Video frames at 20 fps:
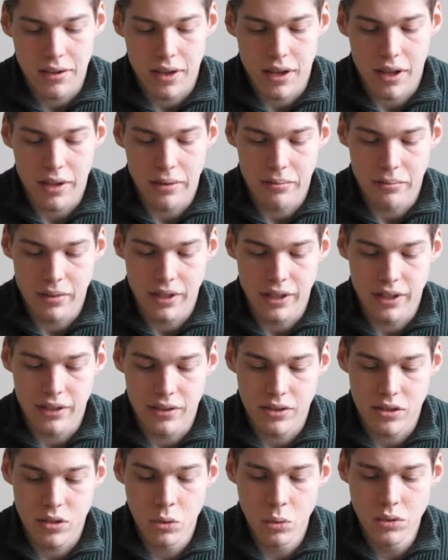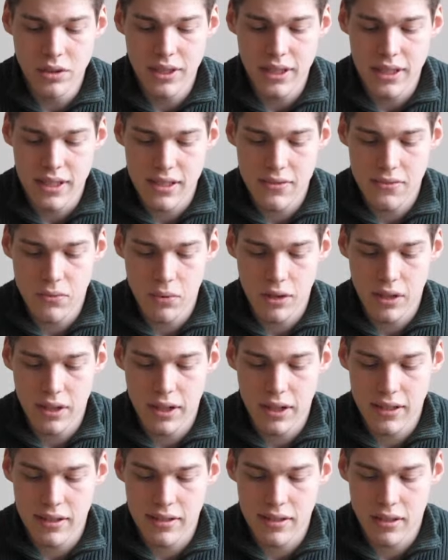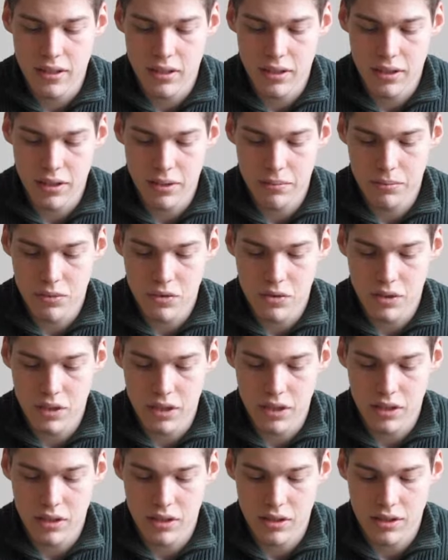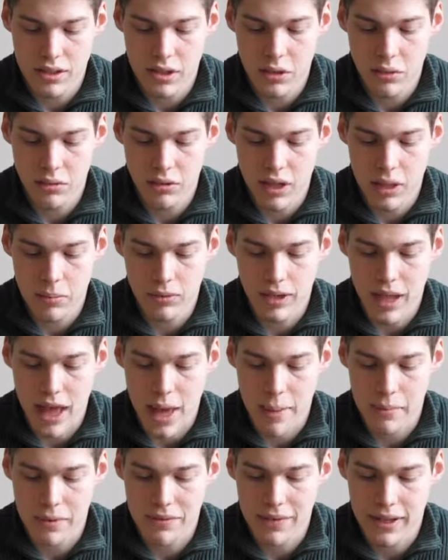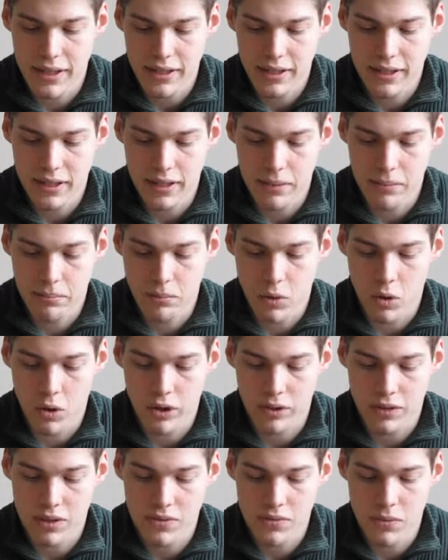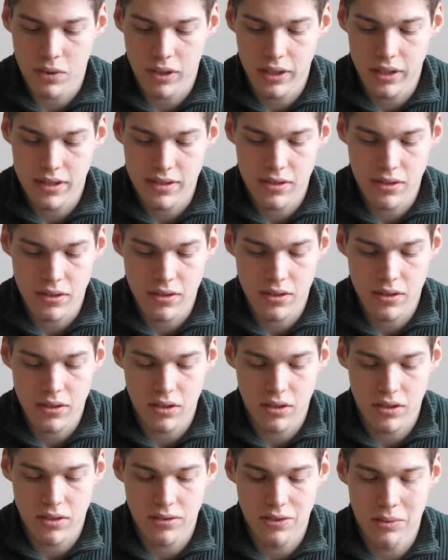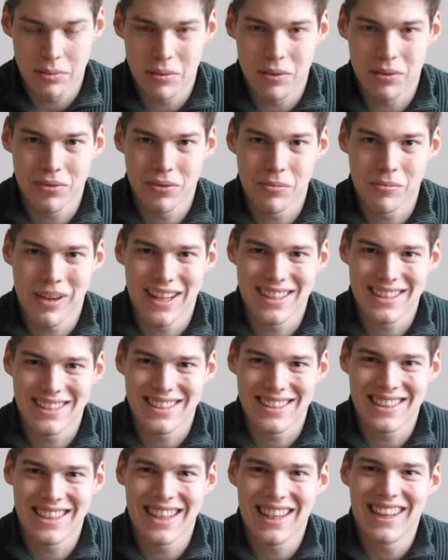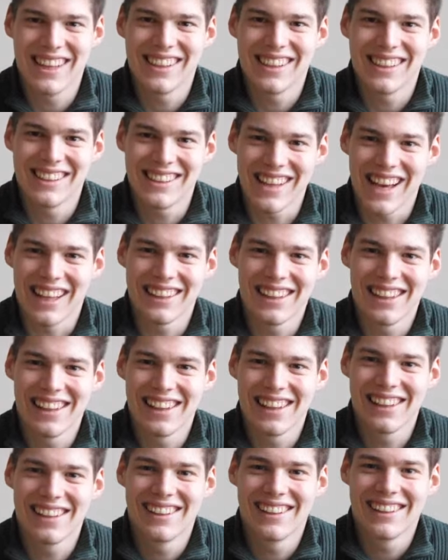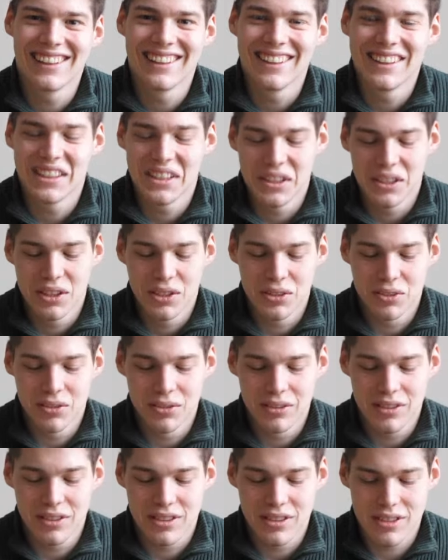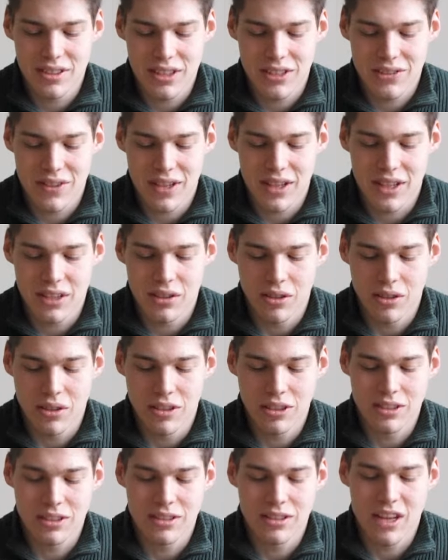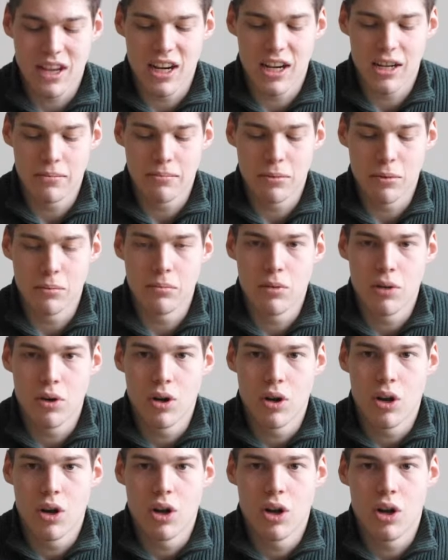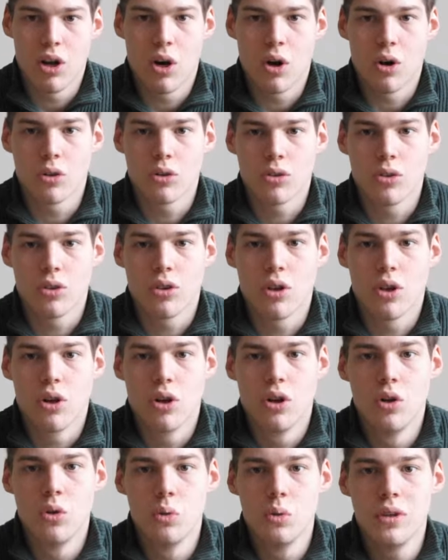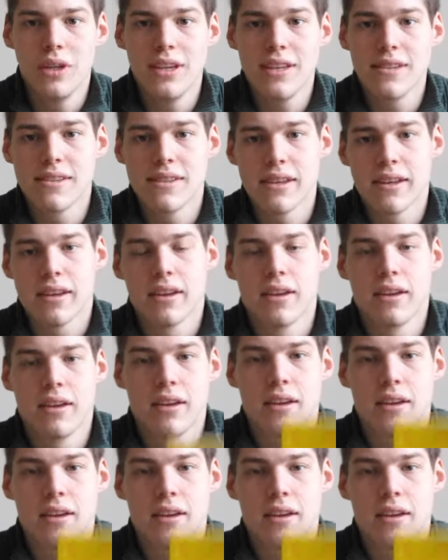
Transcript: einmal etwas Lustiges vorlesen, eben zur Sendung nehmen und einmal werde ich eben auch etwas vorlesen, wie immer vom Ernst Jandl und zwar aus dem Album lautend Luise.